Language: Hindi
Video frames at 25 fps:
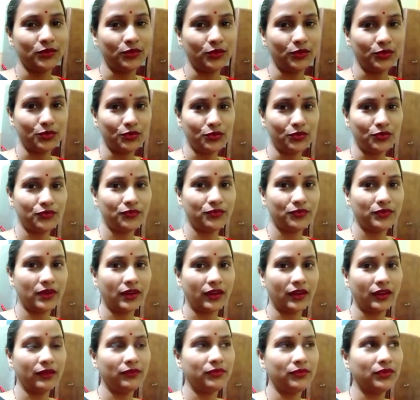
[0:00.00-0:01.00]
वो टूट
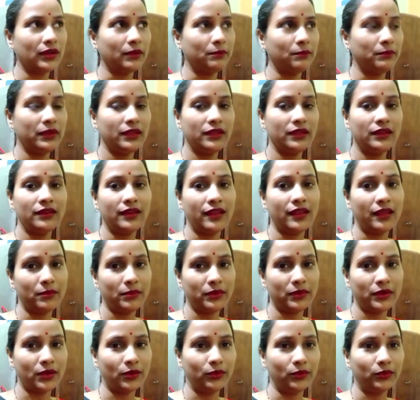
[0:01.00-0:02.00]
रहे हैं फिर अभी नए
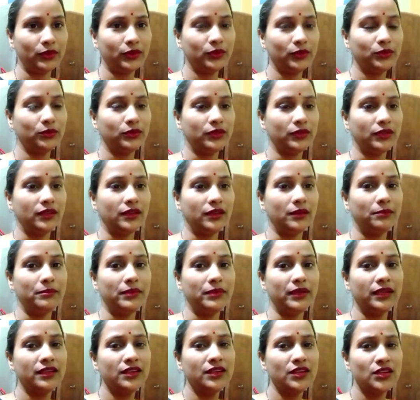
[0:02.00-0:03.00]
बनाऊंगी दो तीन
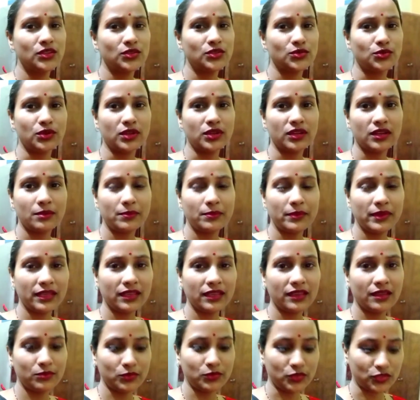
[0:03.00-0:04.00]
डिब्बे छोटे कपड़े
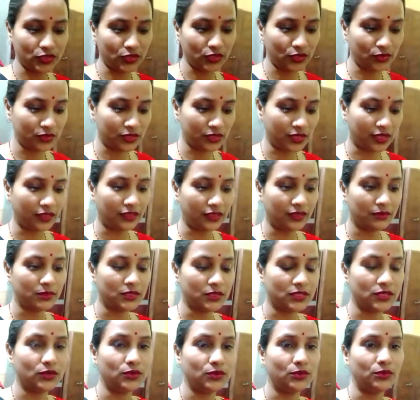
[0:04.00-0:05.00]
क्या है मुश्किल हो जाती है
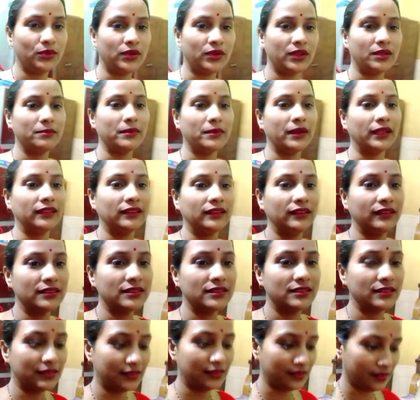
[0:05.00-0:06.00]
बच्चे ढूंढ नहीं पाते
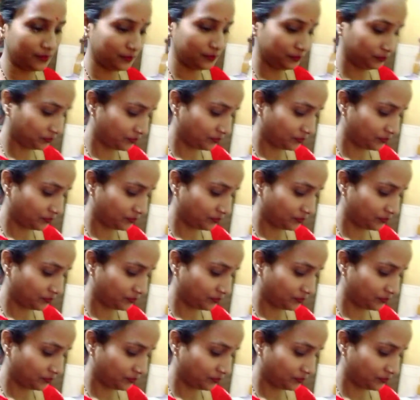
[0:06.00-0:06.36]
हैं अच्छे से